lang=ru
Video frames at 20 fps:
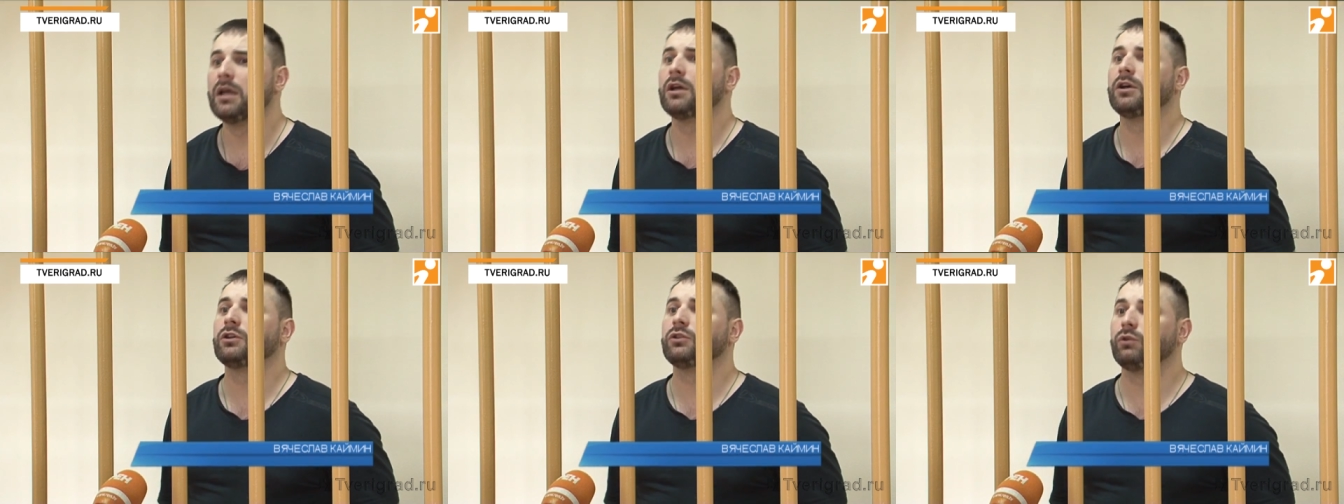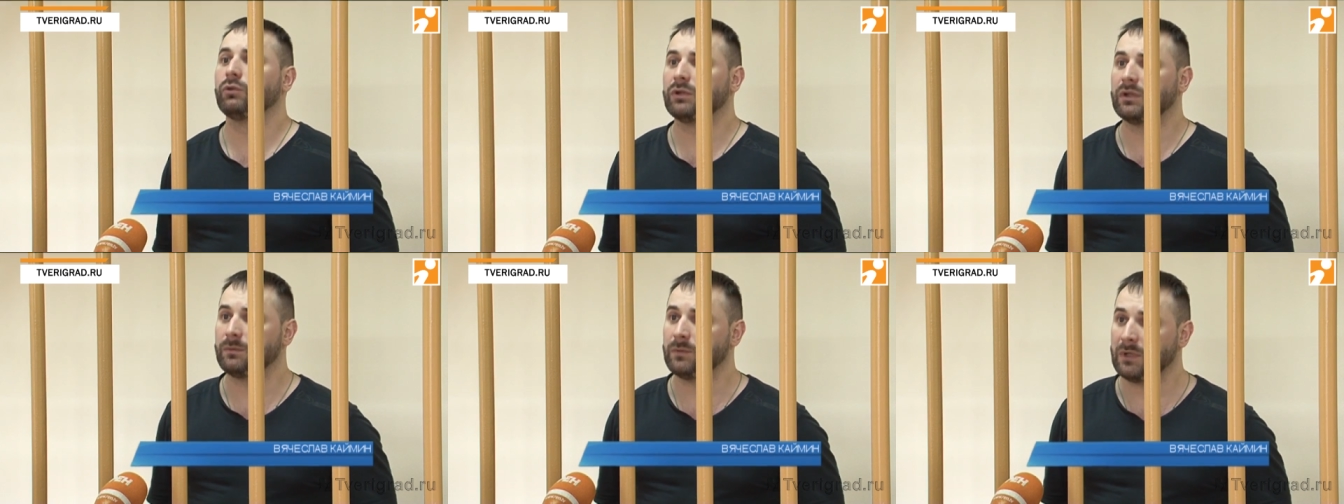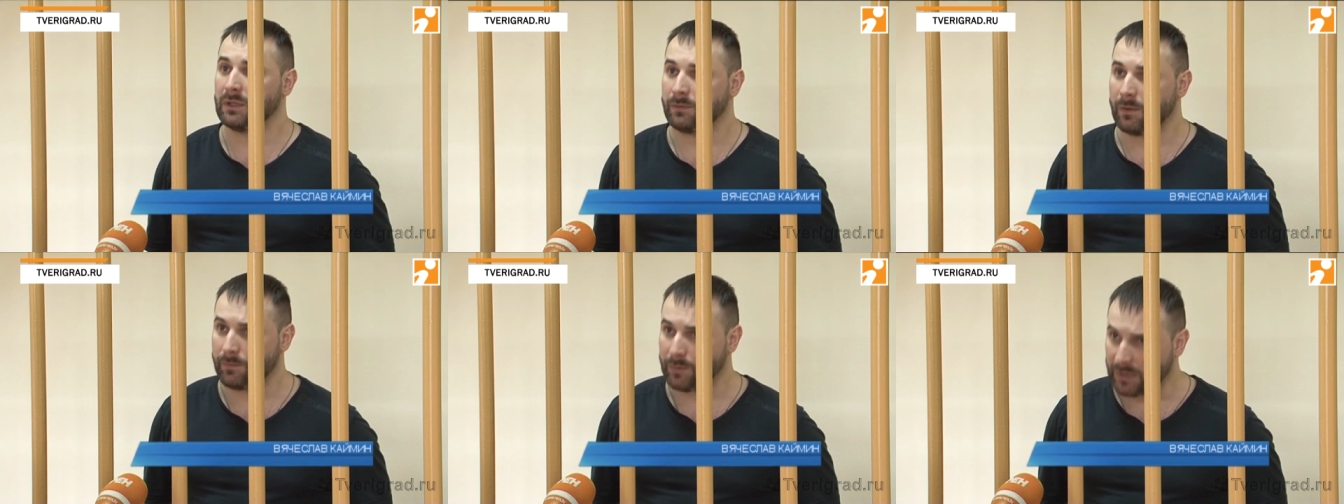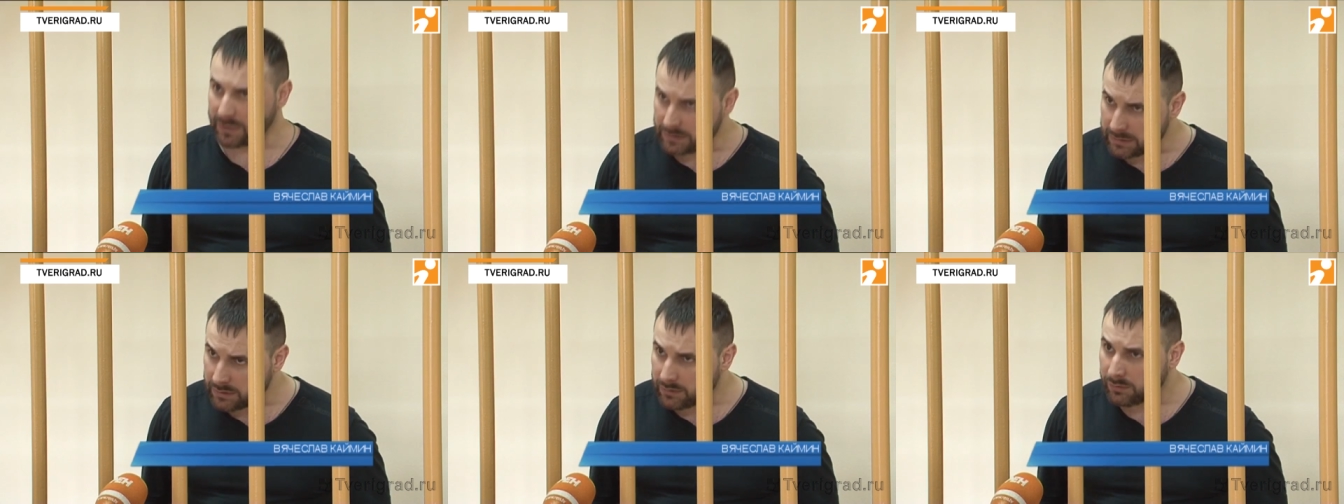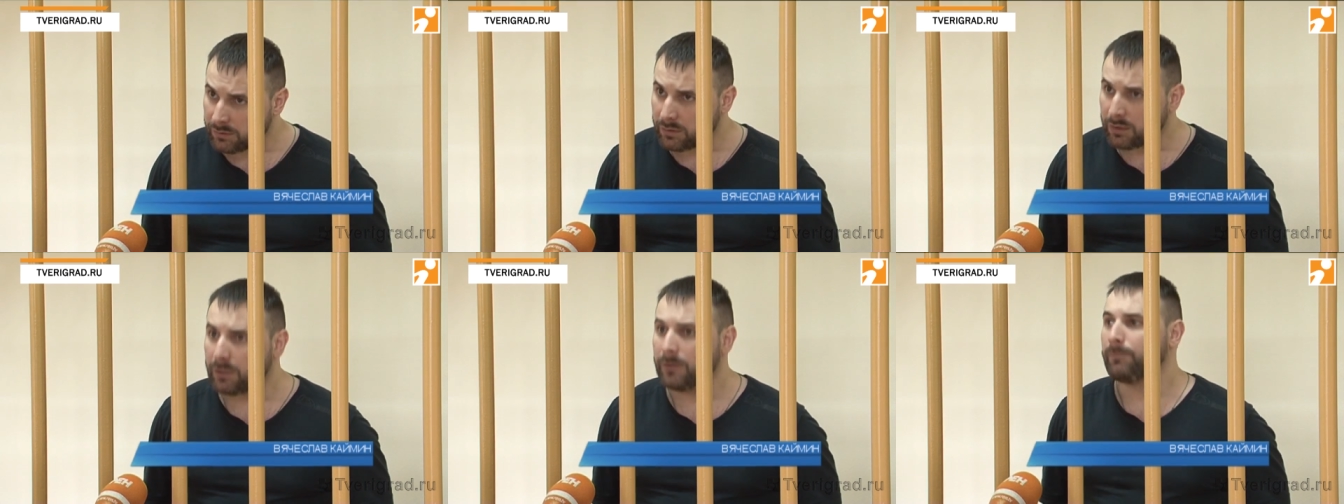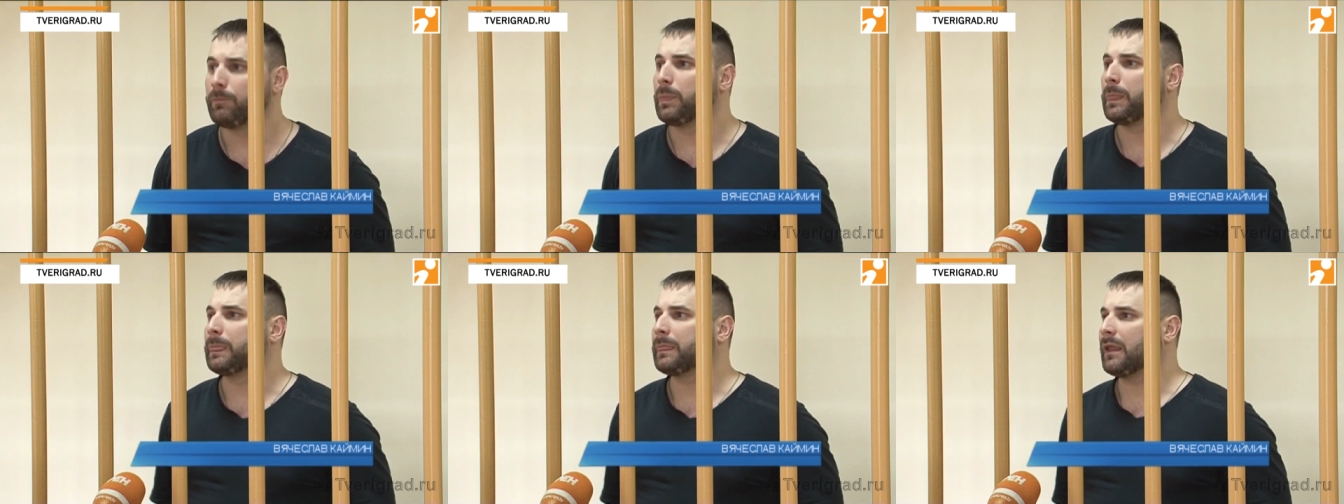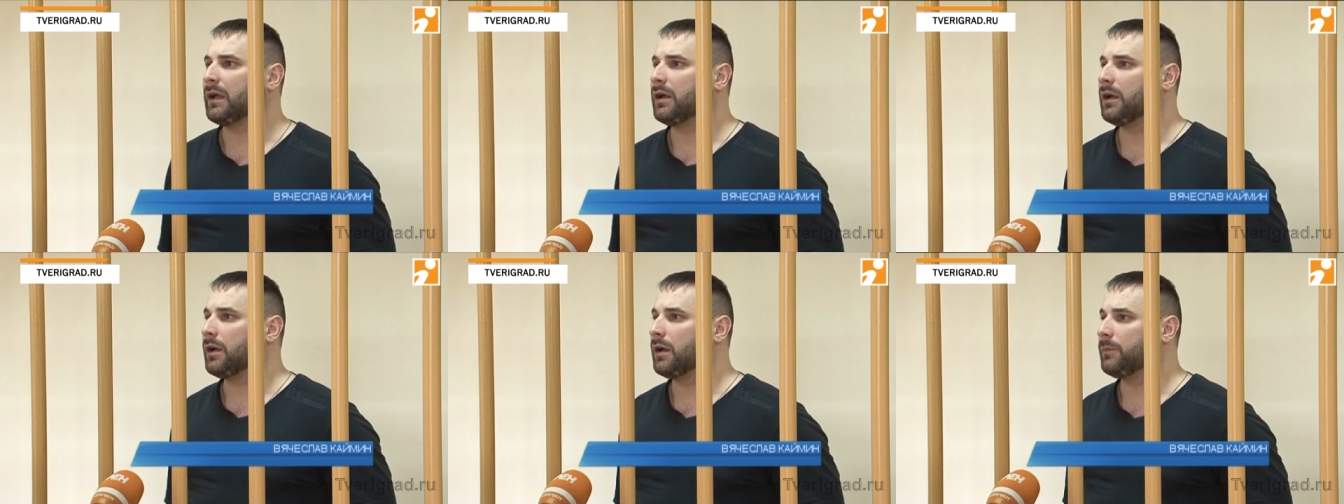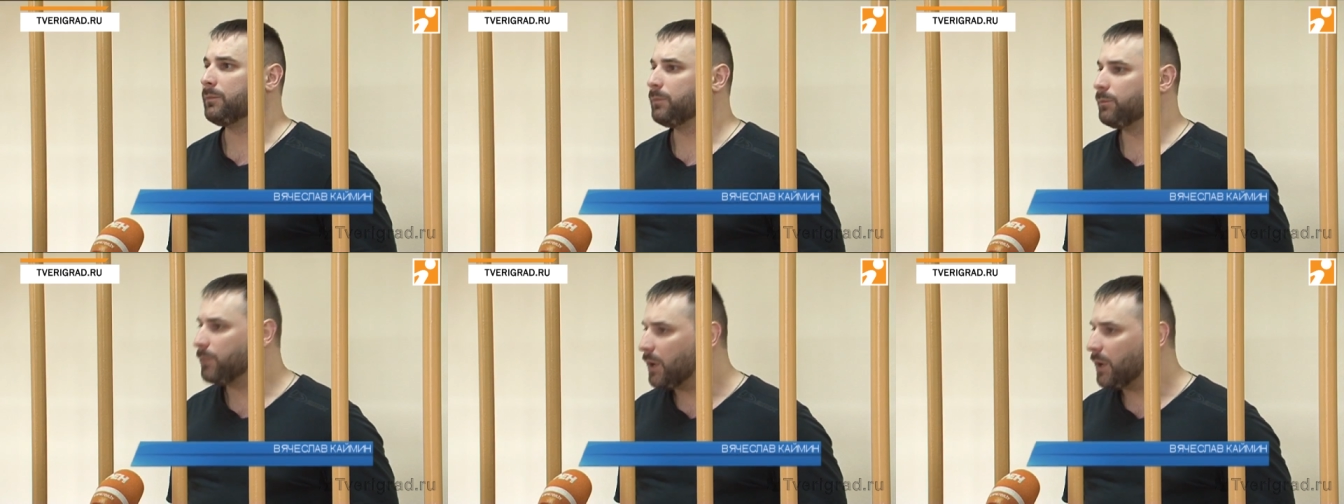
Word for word: кто-то меня попросил а,